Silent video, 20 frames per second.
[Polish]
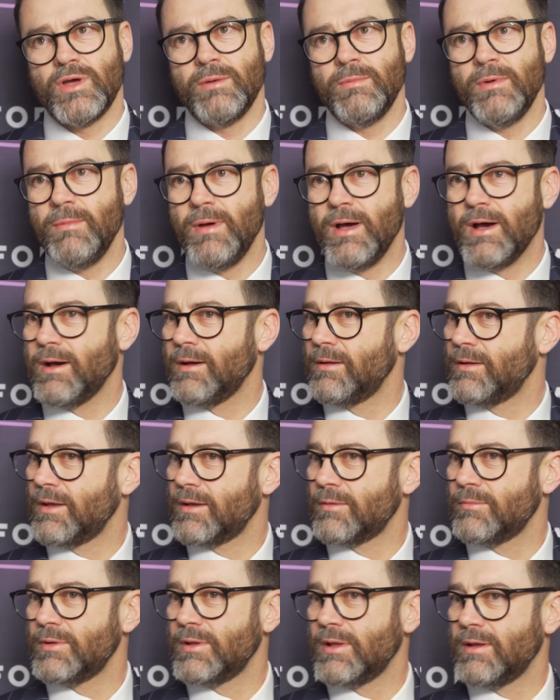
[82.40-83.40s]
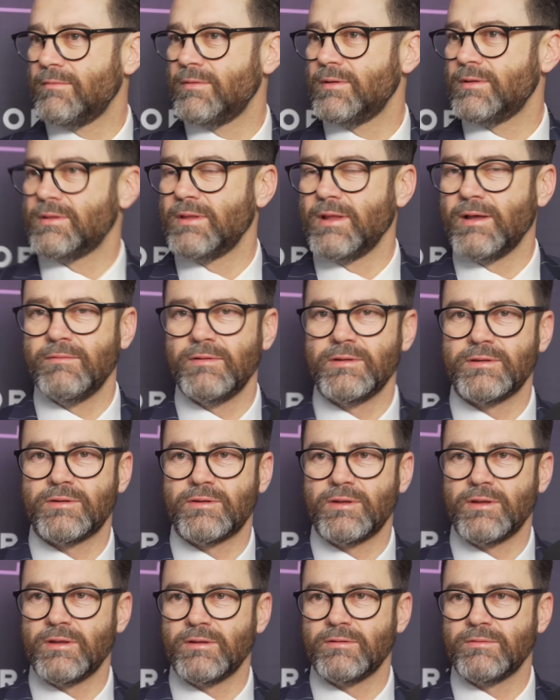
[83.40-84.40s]
MMA, jakby nawet, nawet
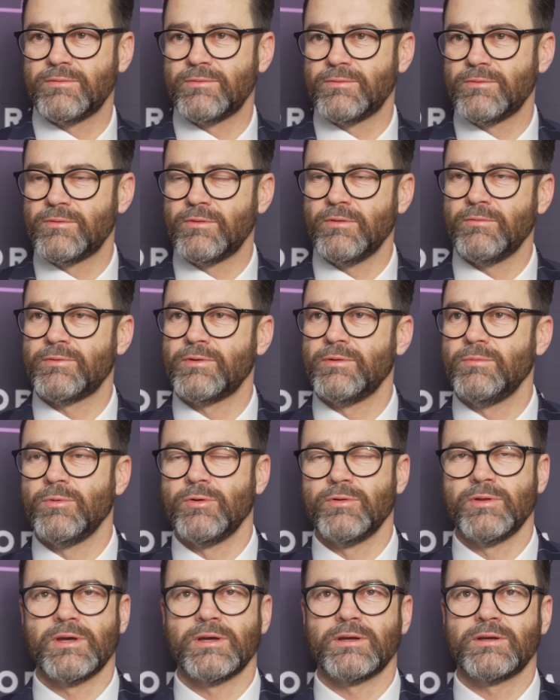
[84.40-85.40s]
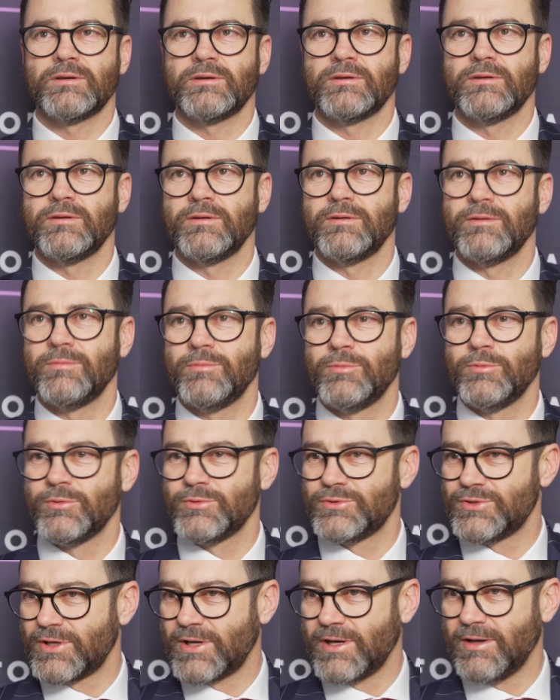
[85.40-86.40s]
ta, to w kimonach y, było
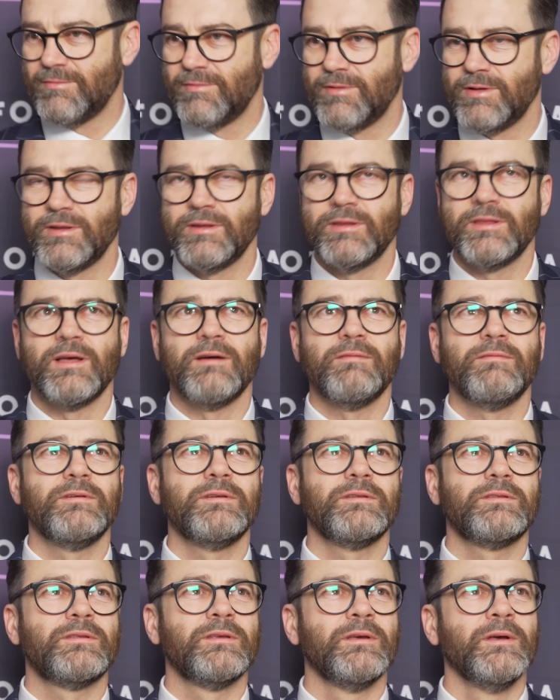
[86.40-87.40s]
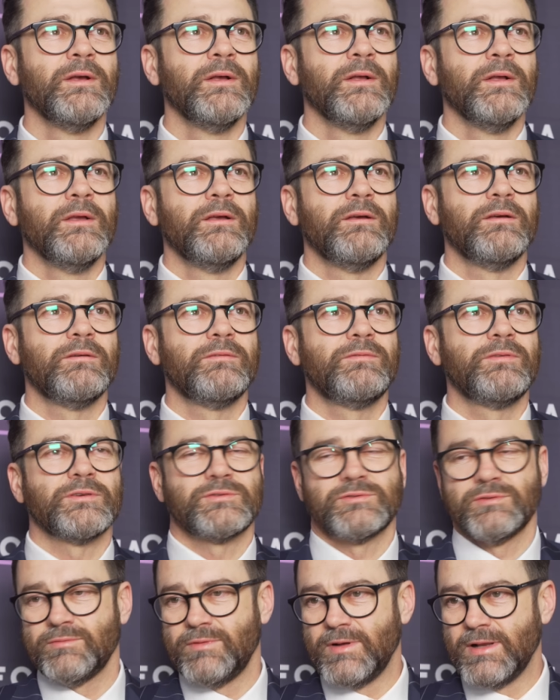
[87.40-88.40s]
ciekawe, nawet y,
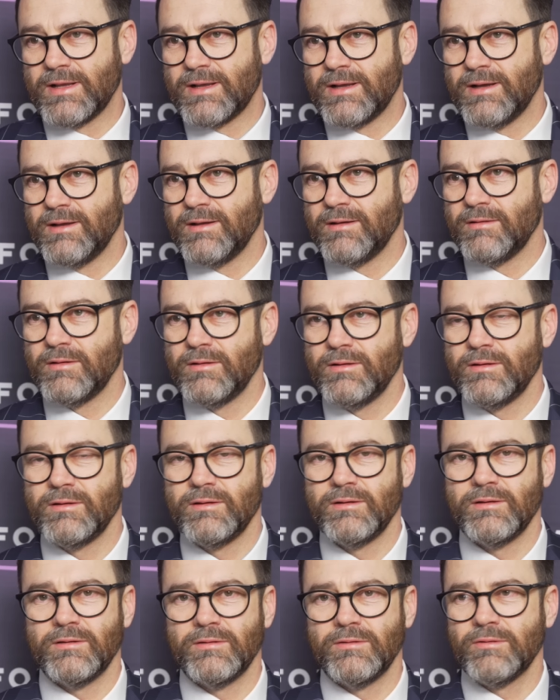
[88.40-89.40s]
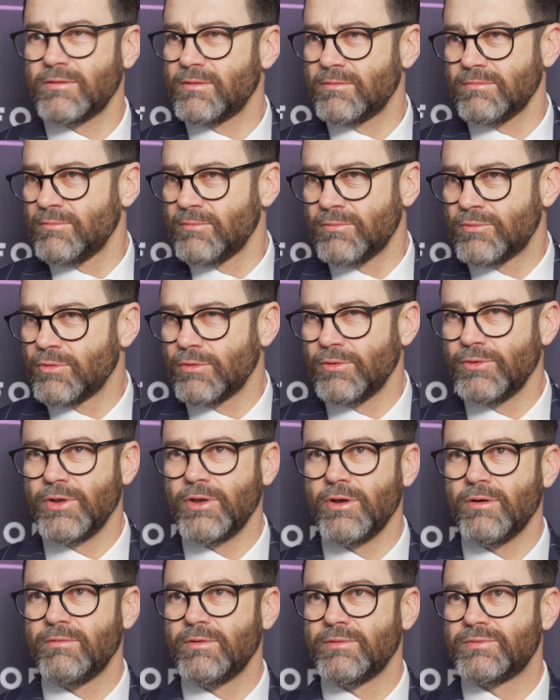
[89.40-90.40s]
wiesz, no walka, y, no
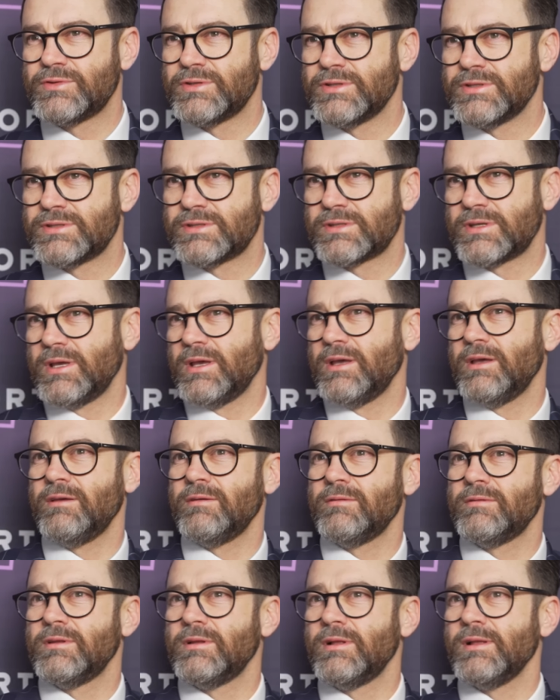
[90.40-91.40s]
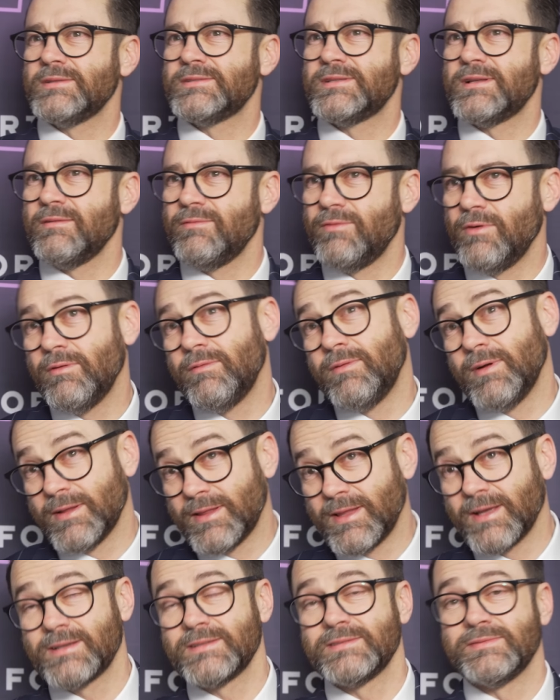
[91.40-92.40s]
turniejowe wszystkie, rezerwowa
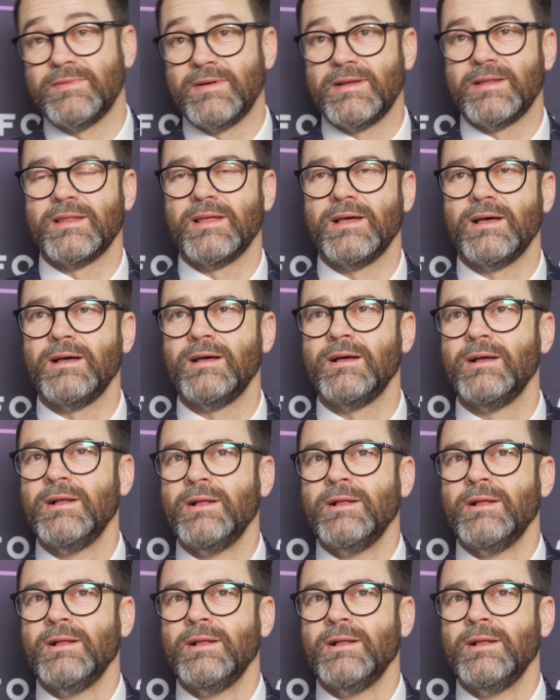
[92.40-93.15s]
tak zwana.